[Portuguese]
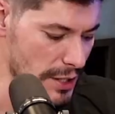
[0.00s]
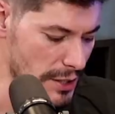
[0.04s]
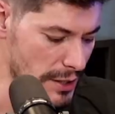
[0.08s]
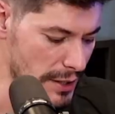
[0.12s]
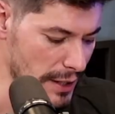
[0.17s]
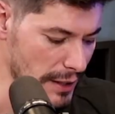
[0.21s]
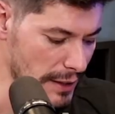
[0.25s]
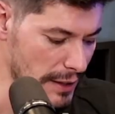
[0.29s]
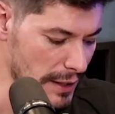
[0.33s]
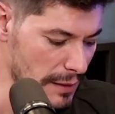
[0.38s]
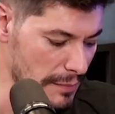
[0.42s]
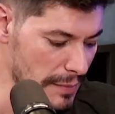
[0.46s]
tem
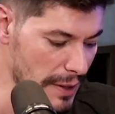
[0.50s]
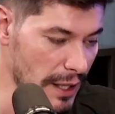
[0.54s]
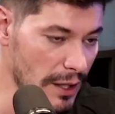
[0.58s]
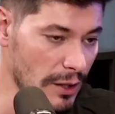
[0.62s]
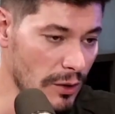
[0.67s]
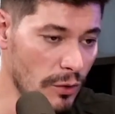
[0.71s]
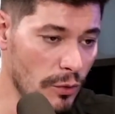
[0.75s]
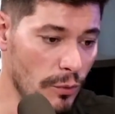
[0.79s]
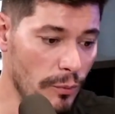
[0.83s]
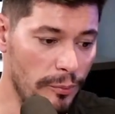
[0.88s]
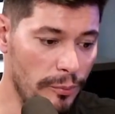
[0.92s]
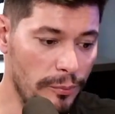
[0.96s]

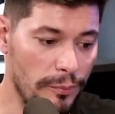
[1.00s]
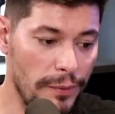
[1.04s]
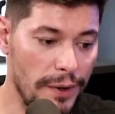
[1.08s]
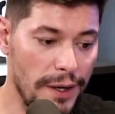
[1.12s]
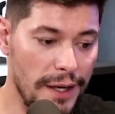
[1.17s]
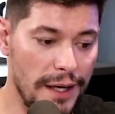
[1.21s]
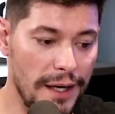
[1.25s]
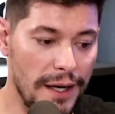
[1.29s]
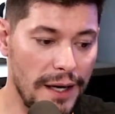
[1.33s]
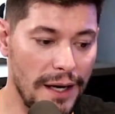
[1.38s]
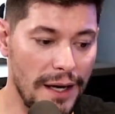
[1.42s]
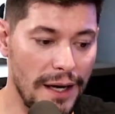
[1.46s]
também
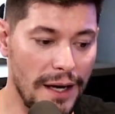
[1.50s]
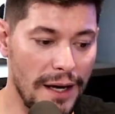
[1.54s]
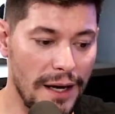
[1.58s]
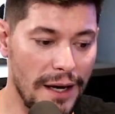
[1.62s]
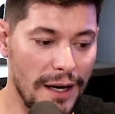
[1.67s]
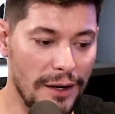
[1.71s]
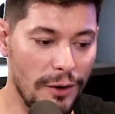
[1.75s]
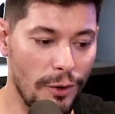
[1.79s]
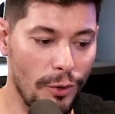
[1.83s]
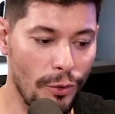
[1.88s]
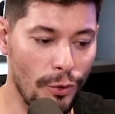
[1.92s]
é,